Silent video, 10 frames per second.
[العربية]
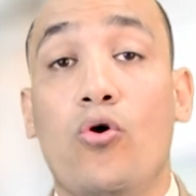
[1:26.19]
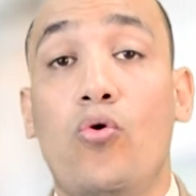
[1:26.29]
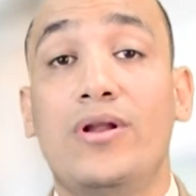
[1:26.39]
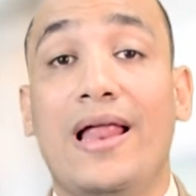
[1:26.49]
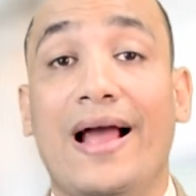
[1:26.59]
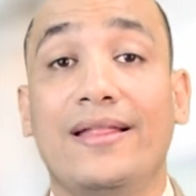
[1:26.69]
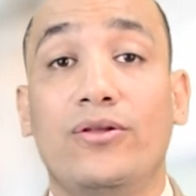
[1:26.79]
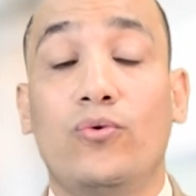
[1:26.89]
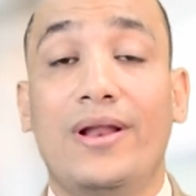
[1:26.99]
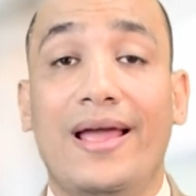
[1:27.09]
كل الحاجات
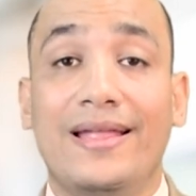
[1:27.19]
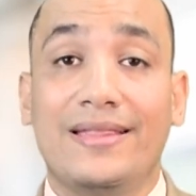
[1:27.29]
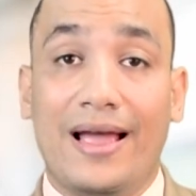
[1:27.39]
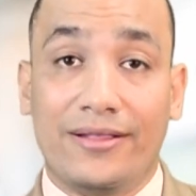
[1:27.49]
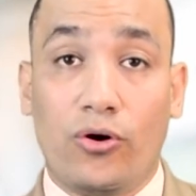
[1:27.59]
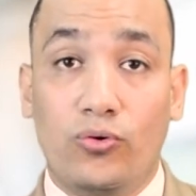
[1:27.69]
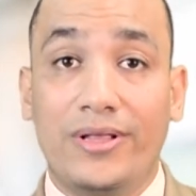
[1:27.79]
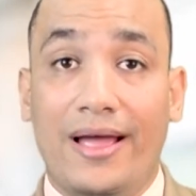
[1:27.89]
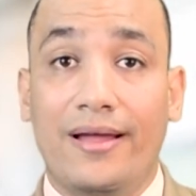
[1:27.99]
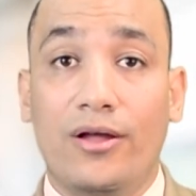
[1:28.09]
دي كلها انت
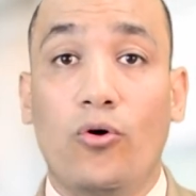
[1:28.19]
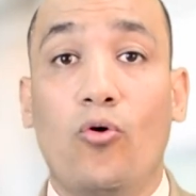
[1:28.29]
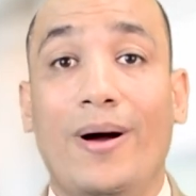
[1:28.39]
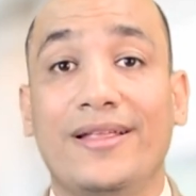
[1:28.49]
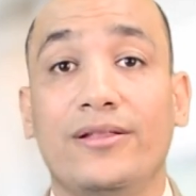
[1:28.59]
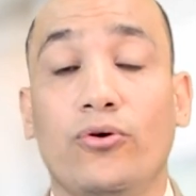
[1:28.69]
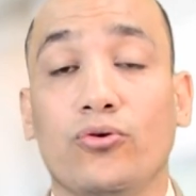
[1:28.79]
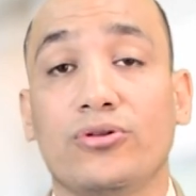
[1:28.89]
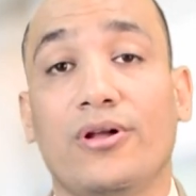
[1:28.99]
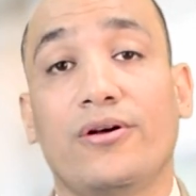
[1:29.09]
هتاخدها وبعدين
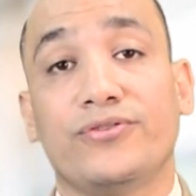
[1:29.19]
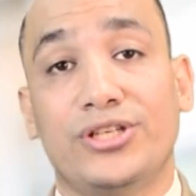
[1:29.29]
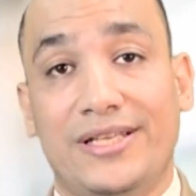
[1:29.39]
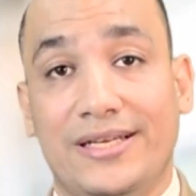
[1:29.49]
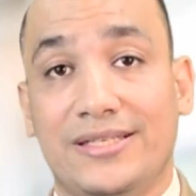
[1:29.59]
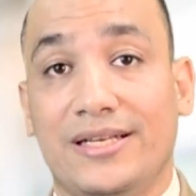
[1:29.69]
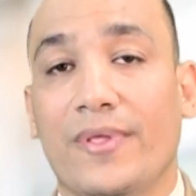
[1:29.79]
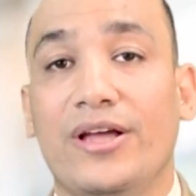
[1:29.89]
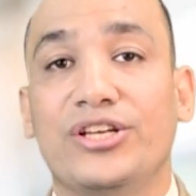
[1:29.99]
تحطها في شيت الاكسل